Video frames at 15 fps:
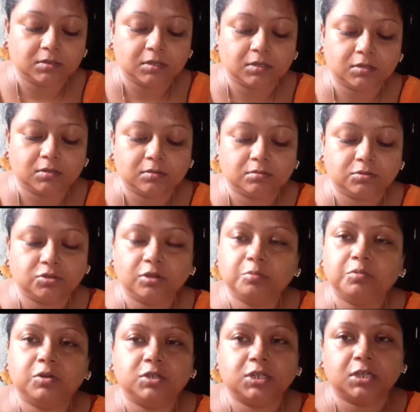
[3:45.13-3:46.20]
তা শুয়ে
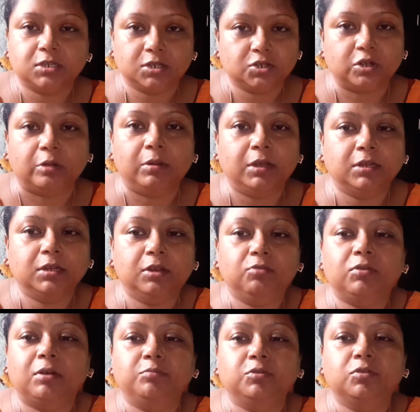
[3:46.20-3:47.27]
পড়েছে আজকে সবাই নিল
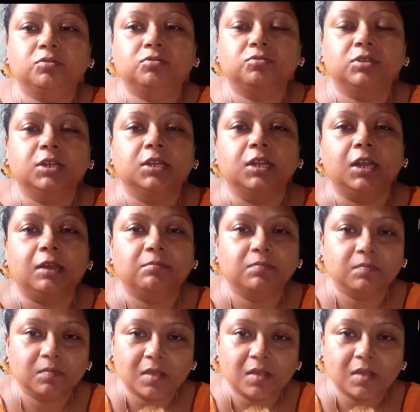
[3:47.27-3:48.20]
আমি একটু নিয়ে নিলাম